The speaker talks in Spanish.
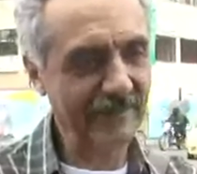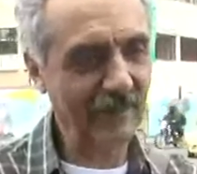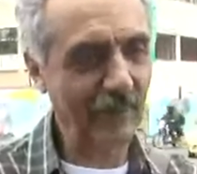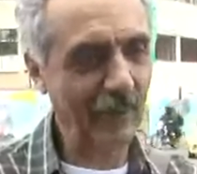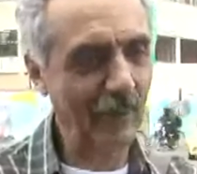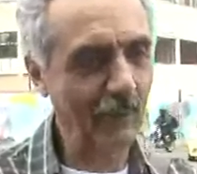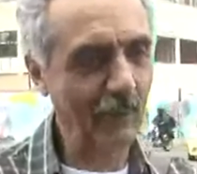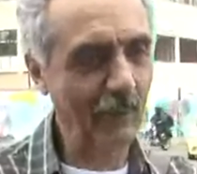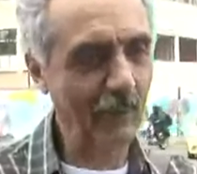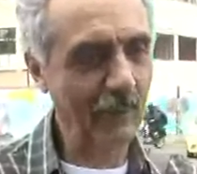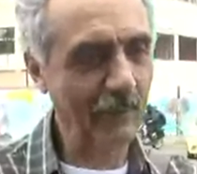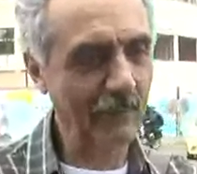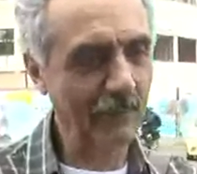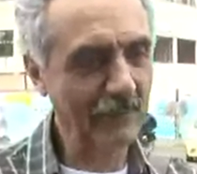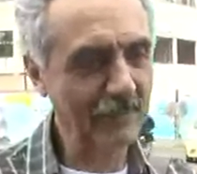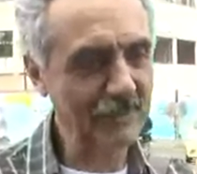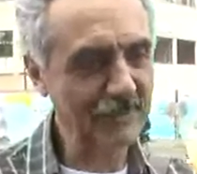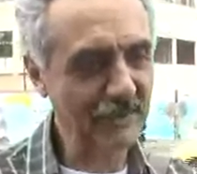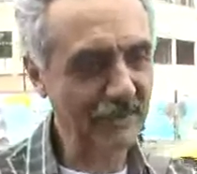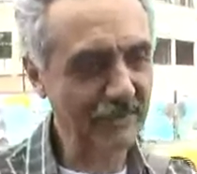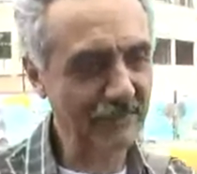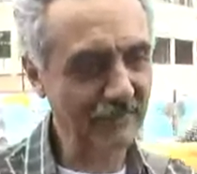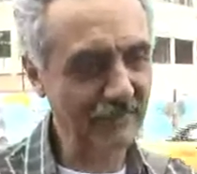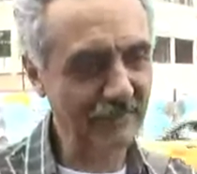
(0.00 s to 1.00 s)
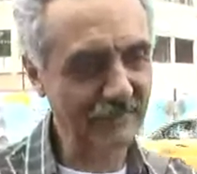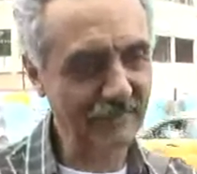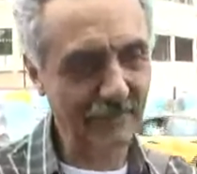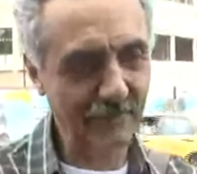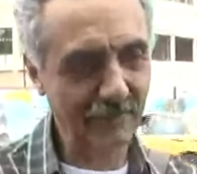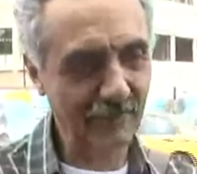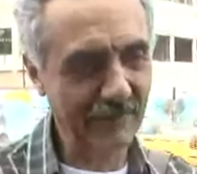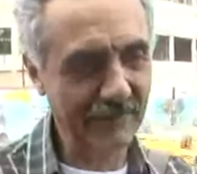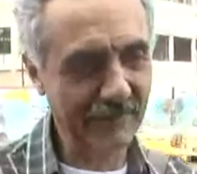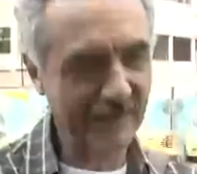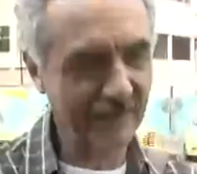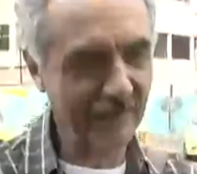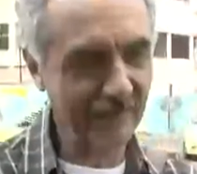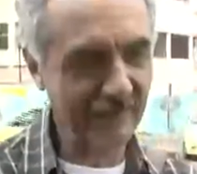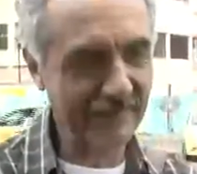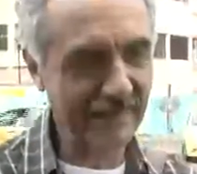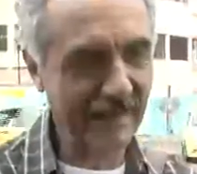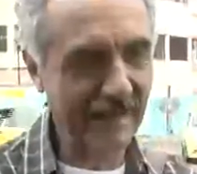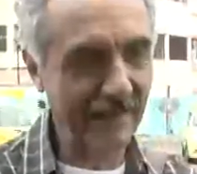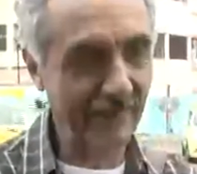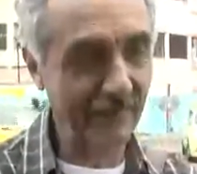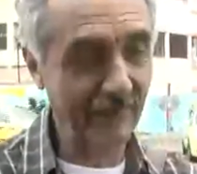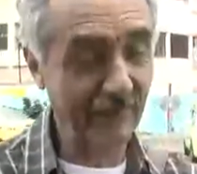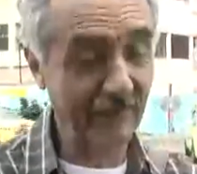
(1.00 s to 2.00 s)
no hubo mucho susto porque no
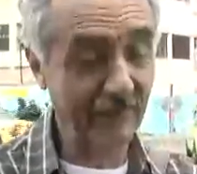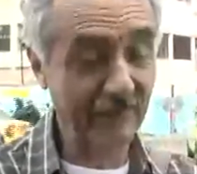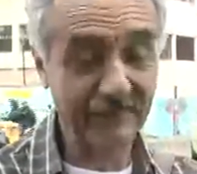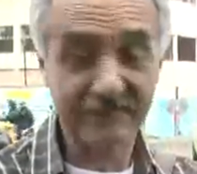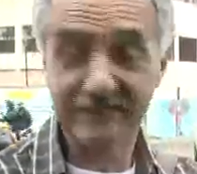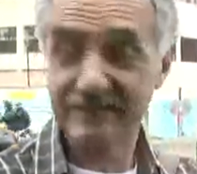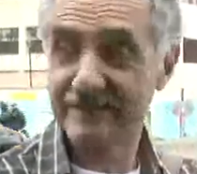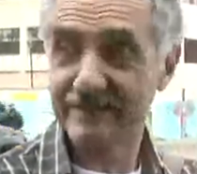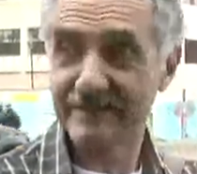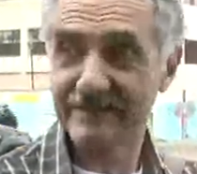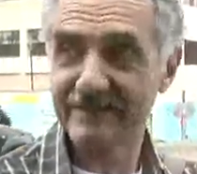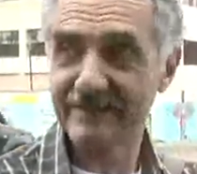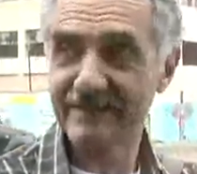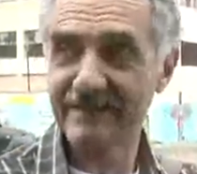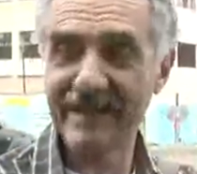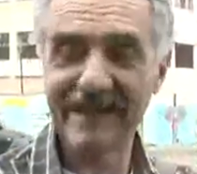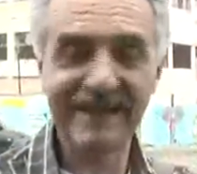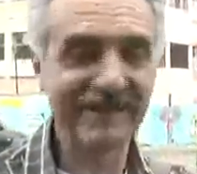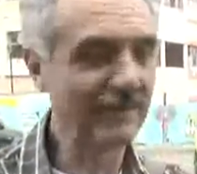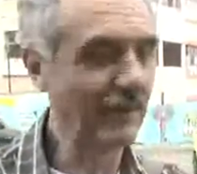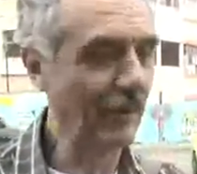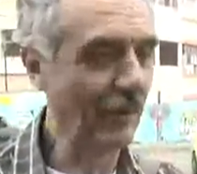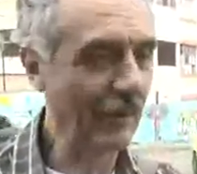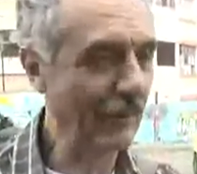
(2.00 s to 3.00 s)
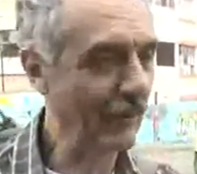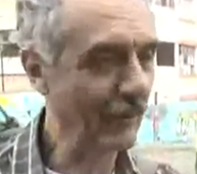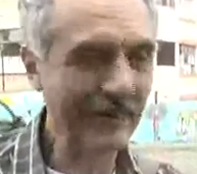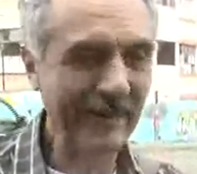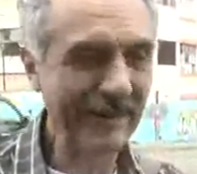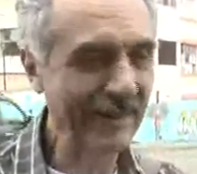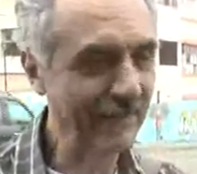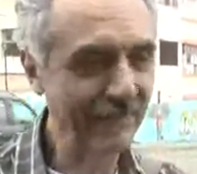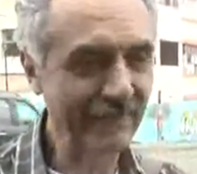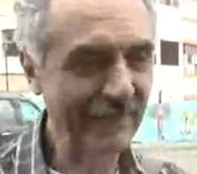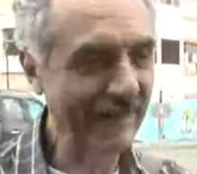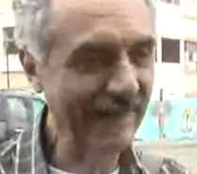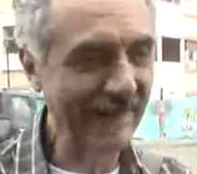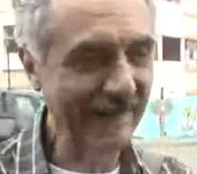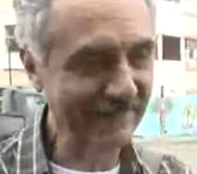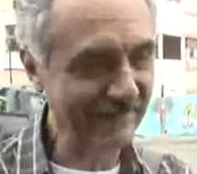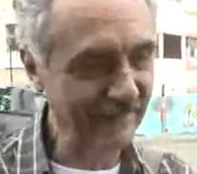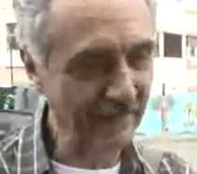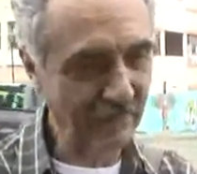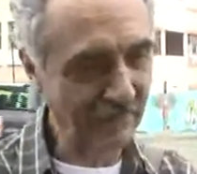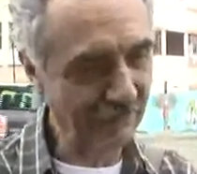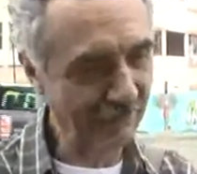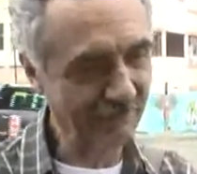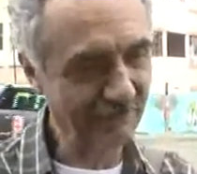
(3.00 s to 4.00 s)
estábamos dentro de una
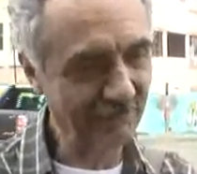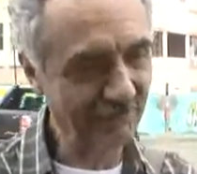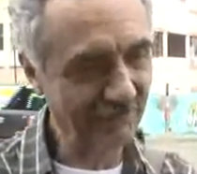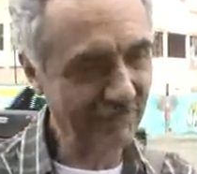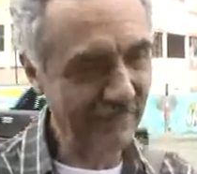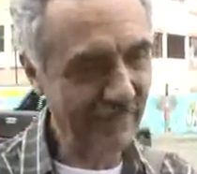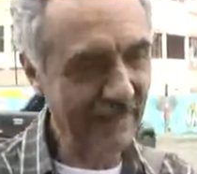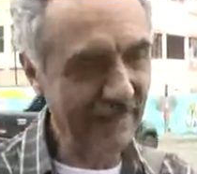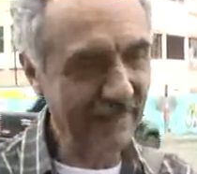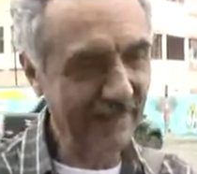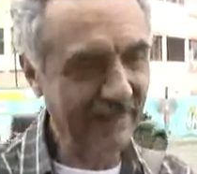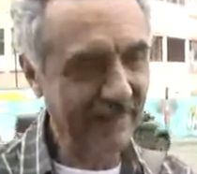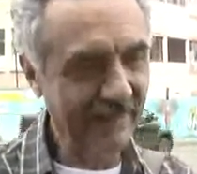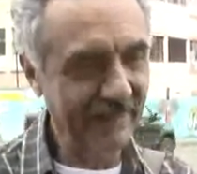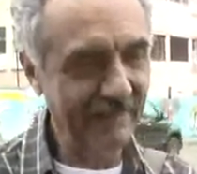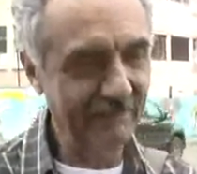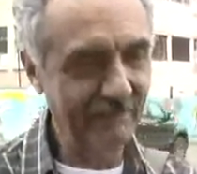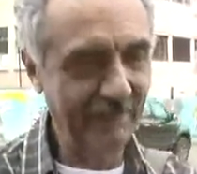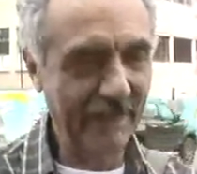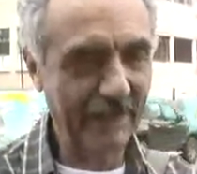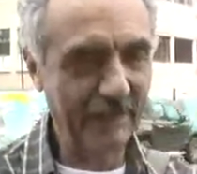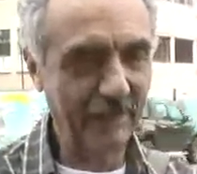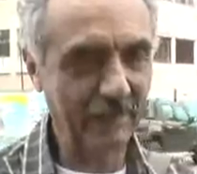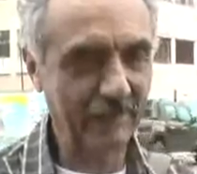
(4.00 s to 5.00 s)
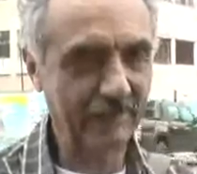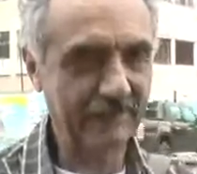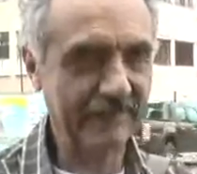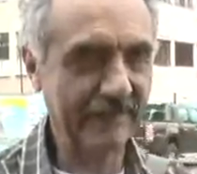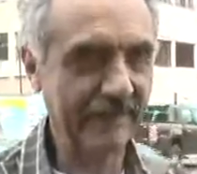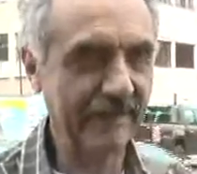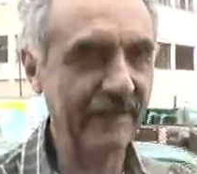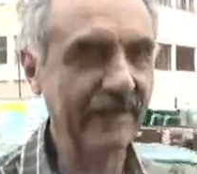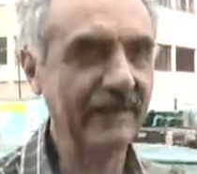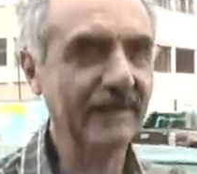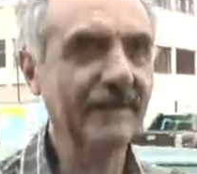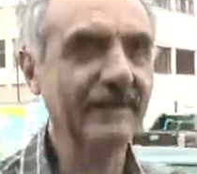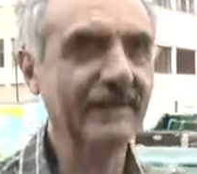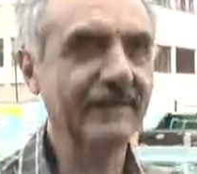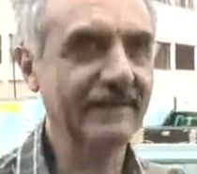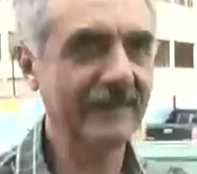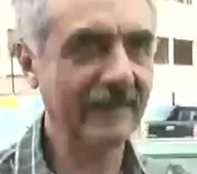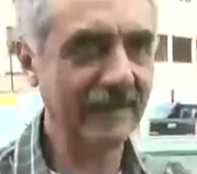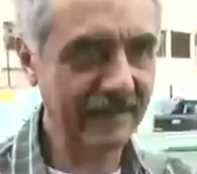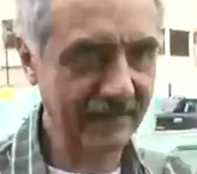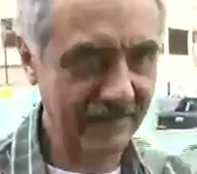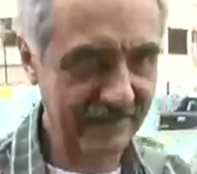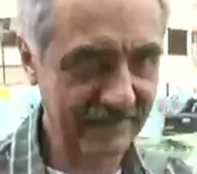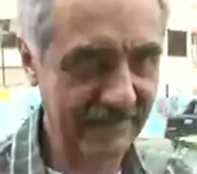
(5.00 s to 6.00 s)
edificación, pero sí
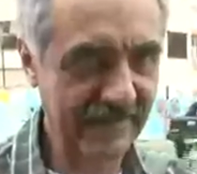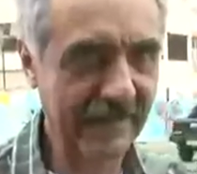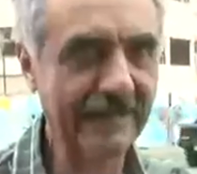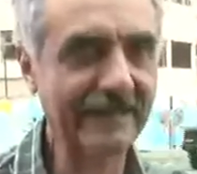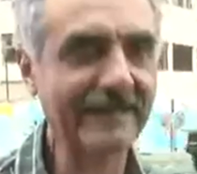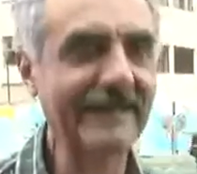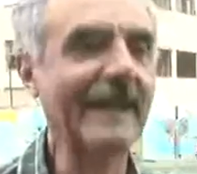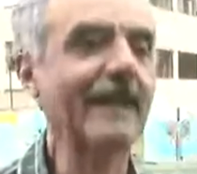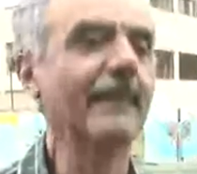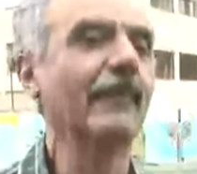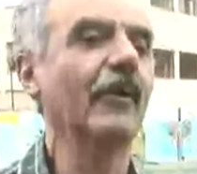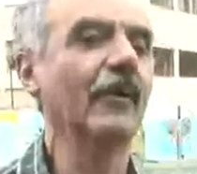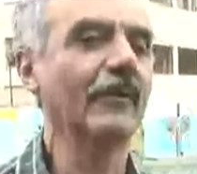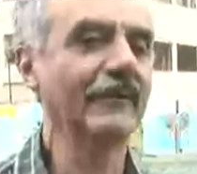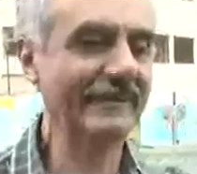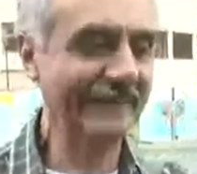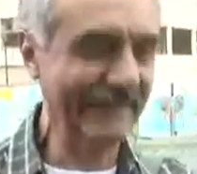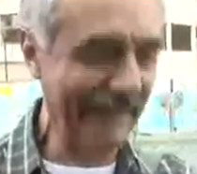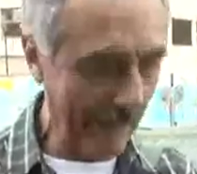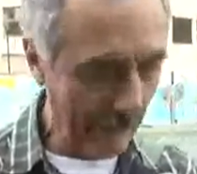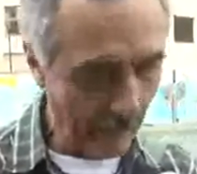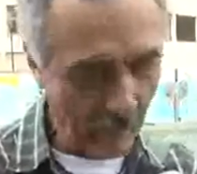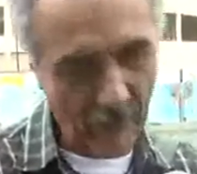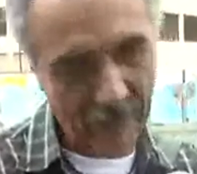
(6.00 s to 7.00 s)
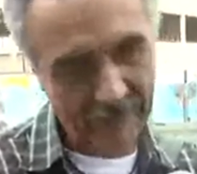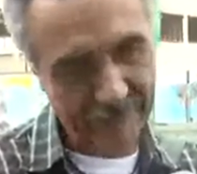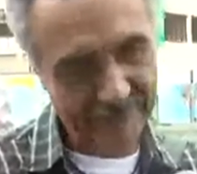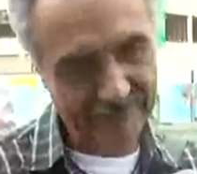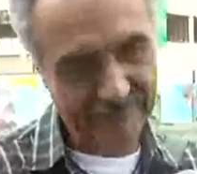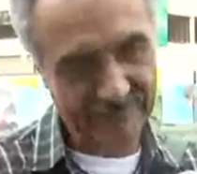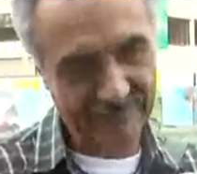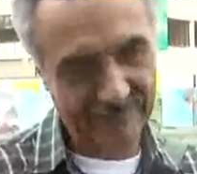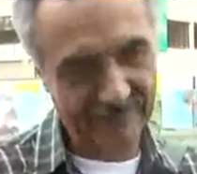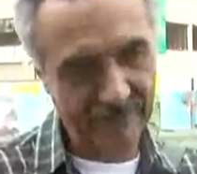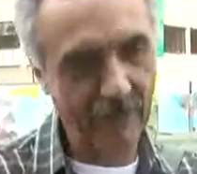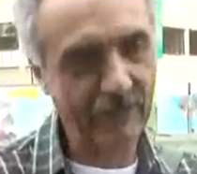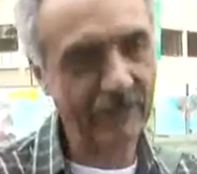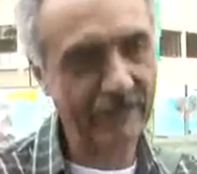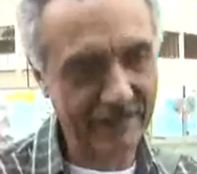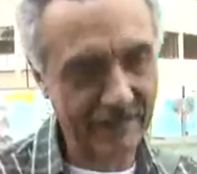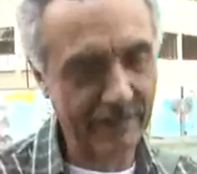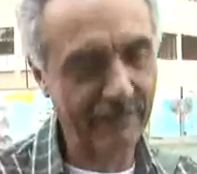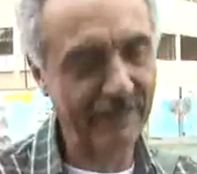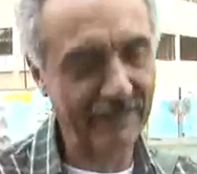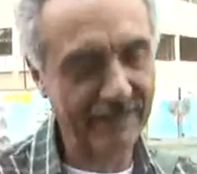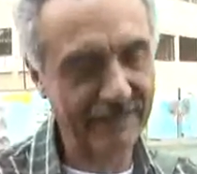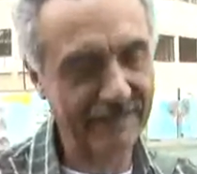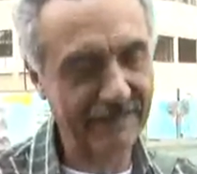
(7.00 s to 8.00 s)
sentimos temor,
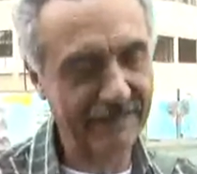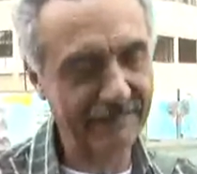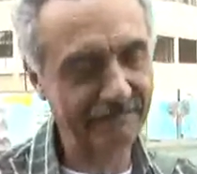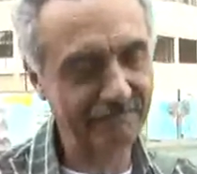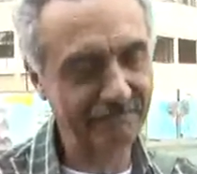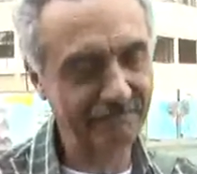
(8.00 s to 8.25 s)
lógicamente.